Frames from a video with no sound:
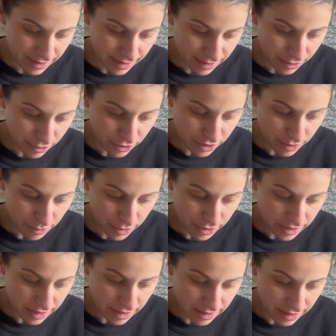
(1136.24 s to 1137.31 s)
Est-ce que j'ai une
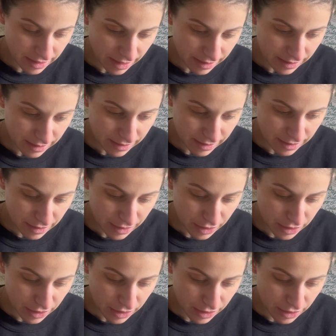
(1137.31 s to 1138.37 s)
petite dédicace
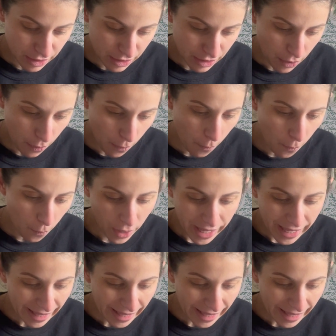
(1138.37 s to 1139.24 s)
Oui